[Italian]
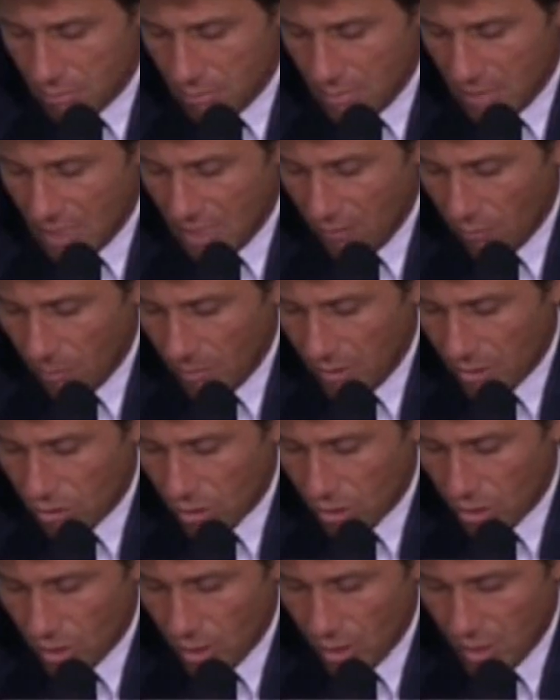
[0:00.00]
Il Chievo
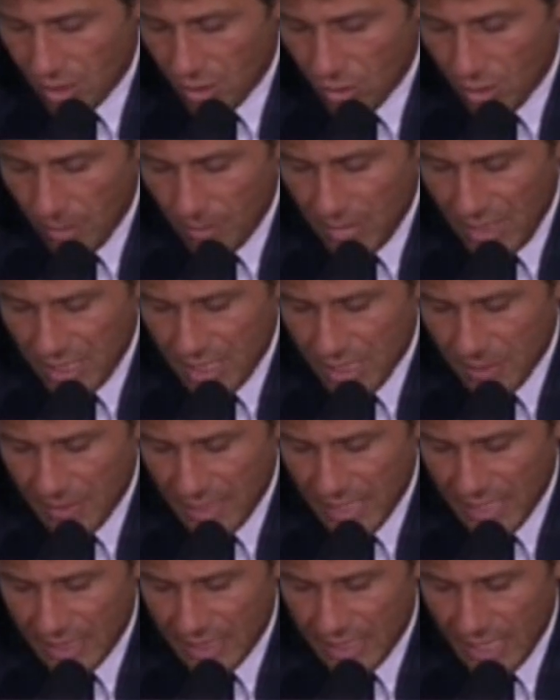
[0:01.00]
penso che sia una bellissima
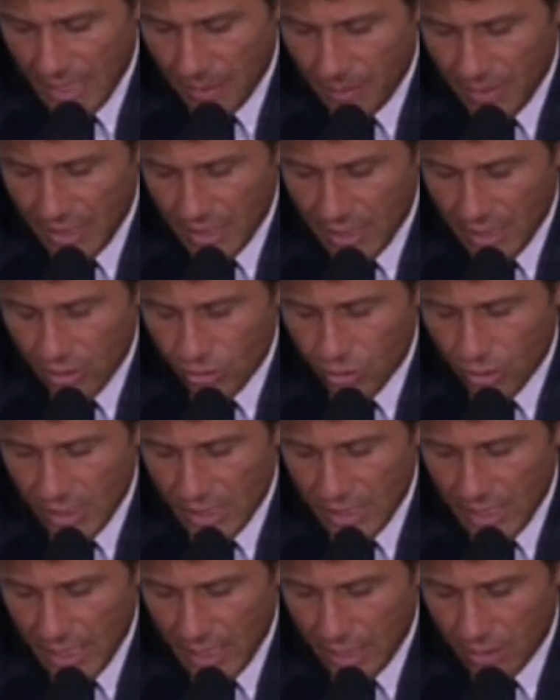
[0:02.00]
realtà per il calcio
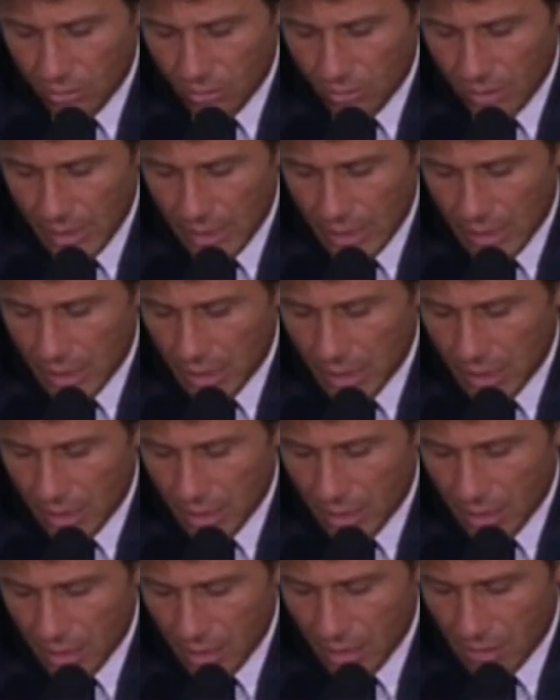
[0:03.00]
italiano e, eh, e
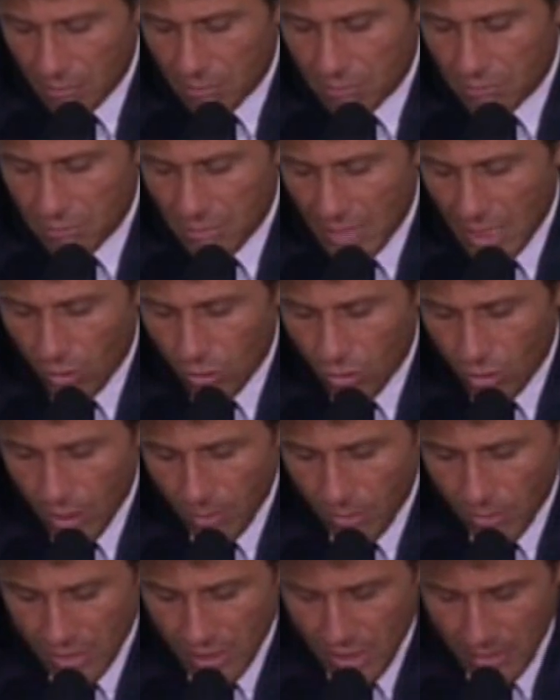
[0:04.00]
eh, mi auguro che
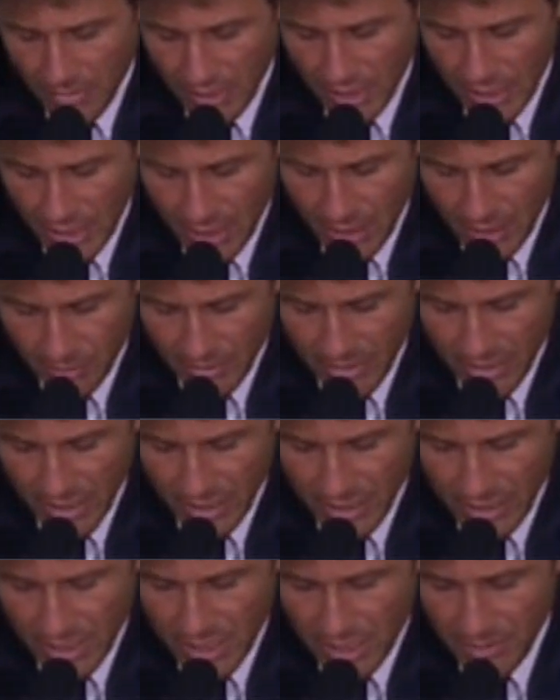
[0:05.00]
possa rimanere per
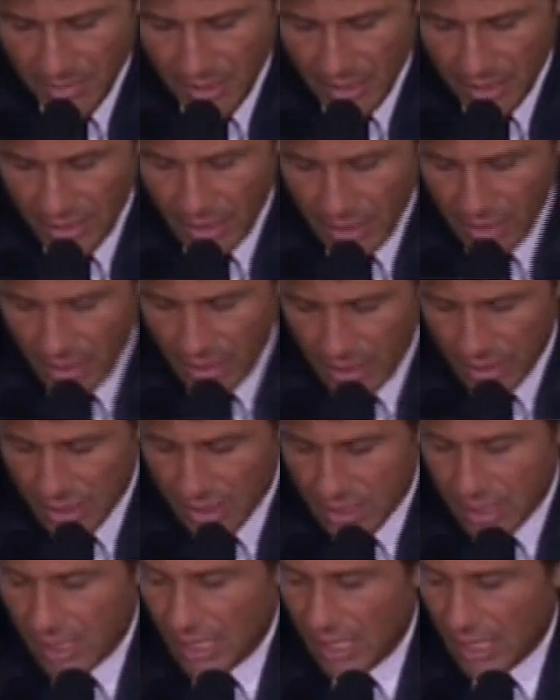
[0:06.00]
tantissimi anni in
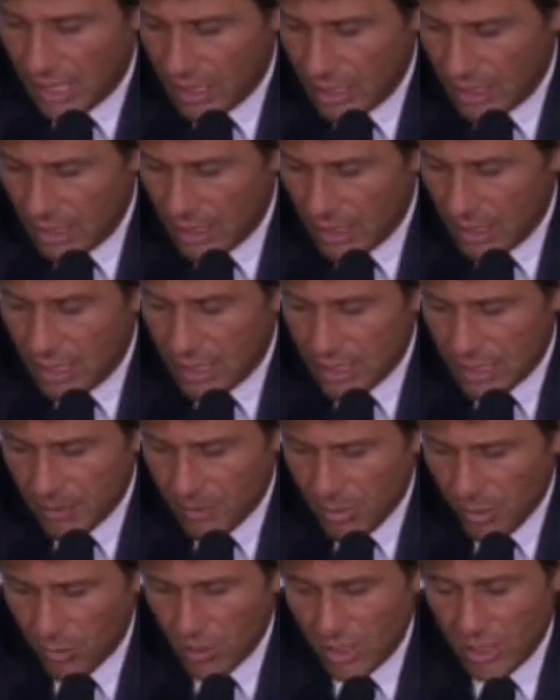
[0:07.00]
Serie A.
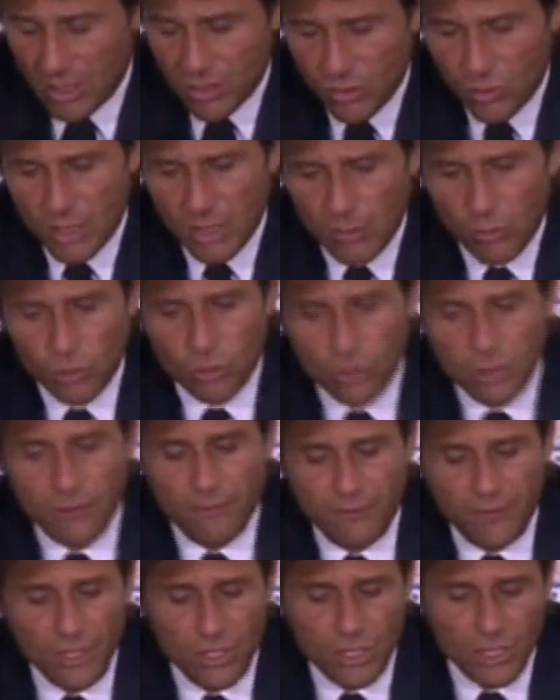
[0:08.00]
Sappiamo che è una squadra molto
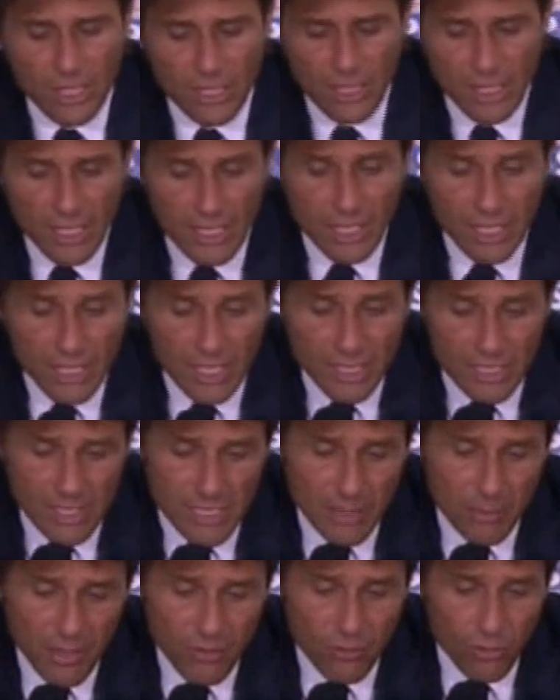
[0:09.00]
difficile,
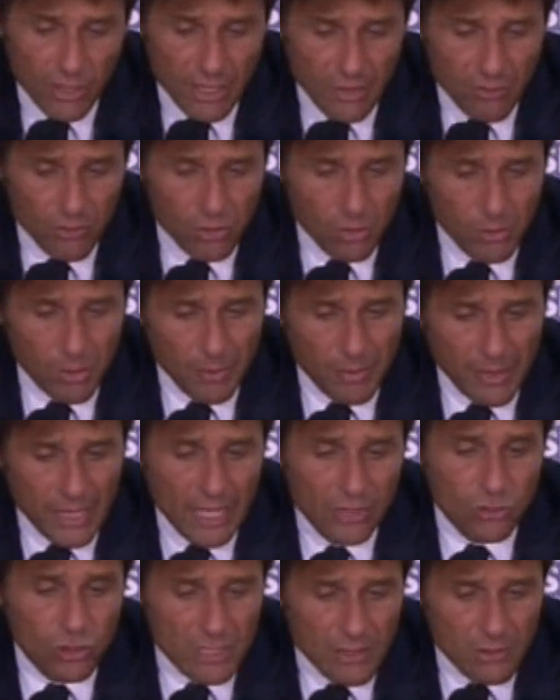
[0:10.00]
sapevo che avevano
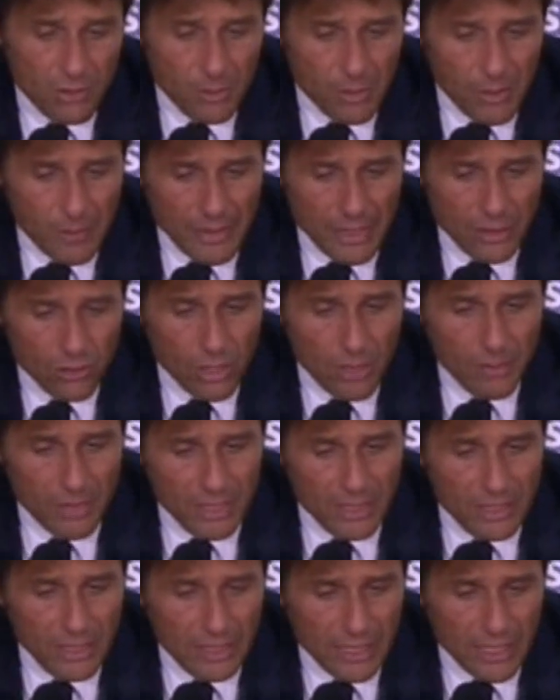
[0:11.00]
preparato, stavano preparando la
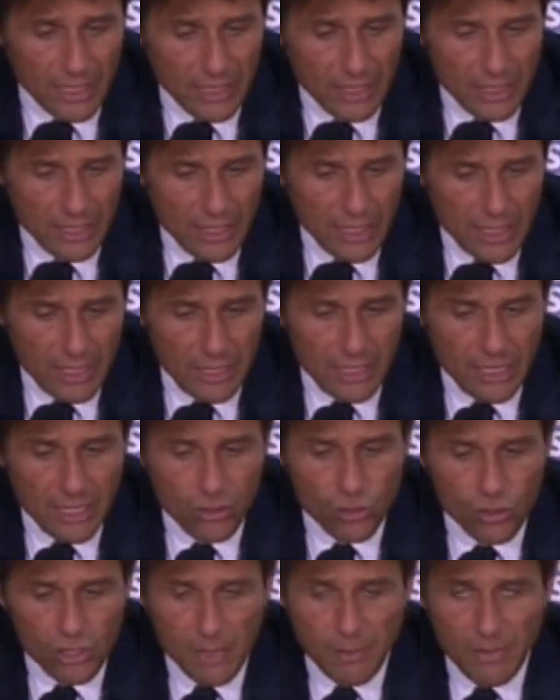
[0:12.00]
partita nella
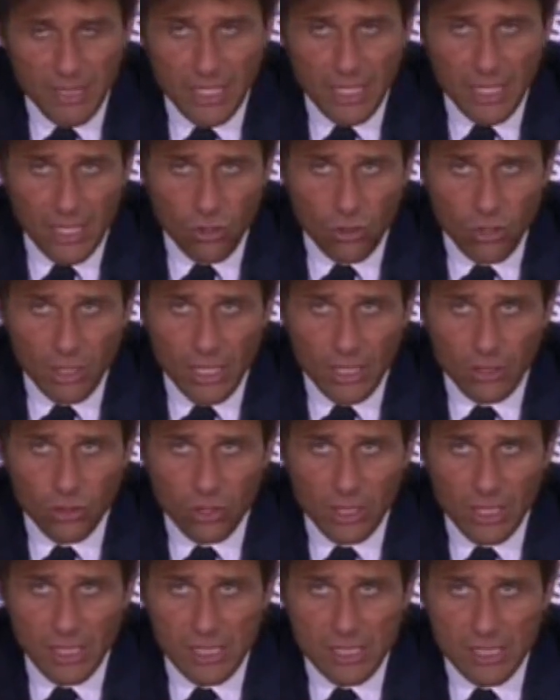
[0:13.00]
giusta maniera, con grande
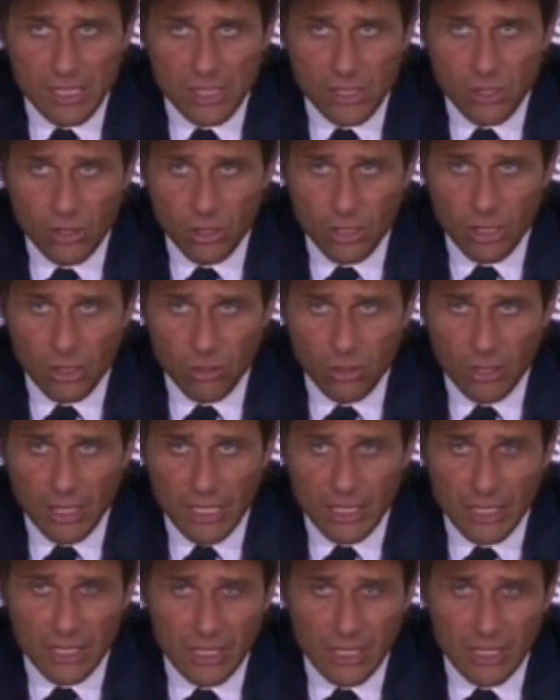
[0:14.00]
organizzazione, con grande